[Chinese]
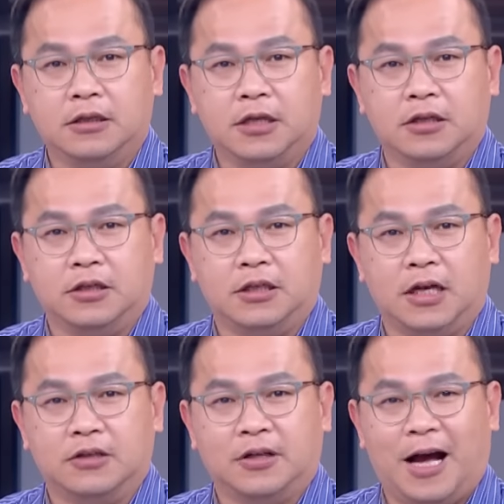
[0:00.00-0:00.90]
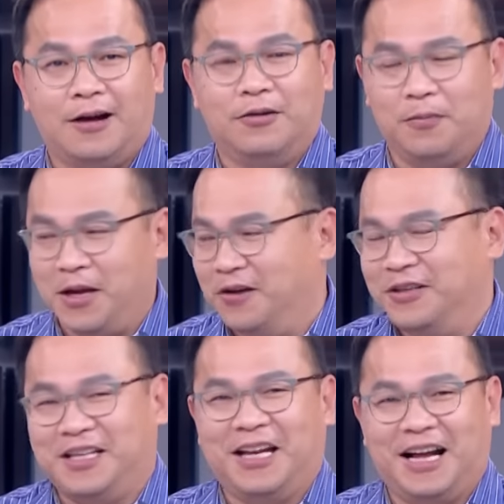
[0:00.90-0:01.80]
他就提早说好，我没有
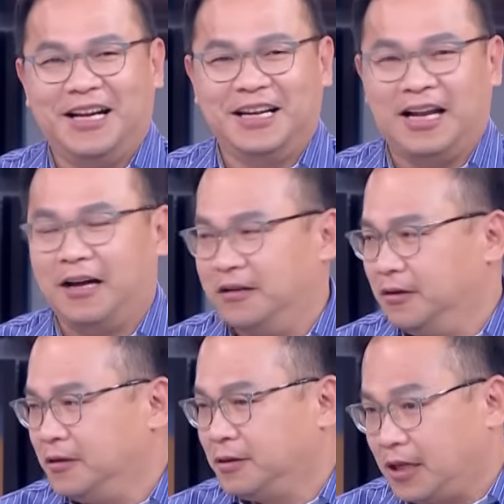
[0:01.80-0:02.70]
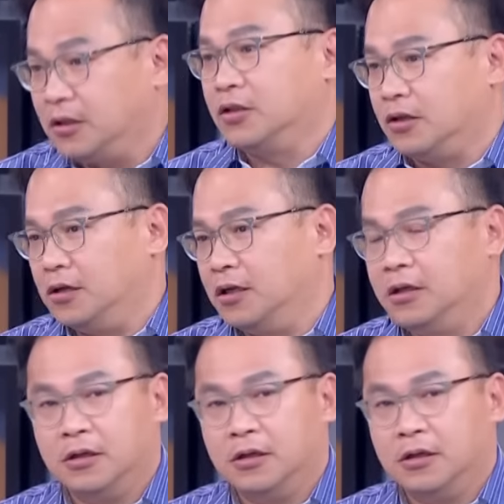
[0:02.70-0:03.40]
问题啦，然后他就走了，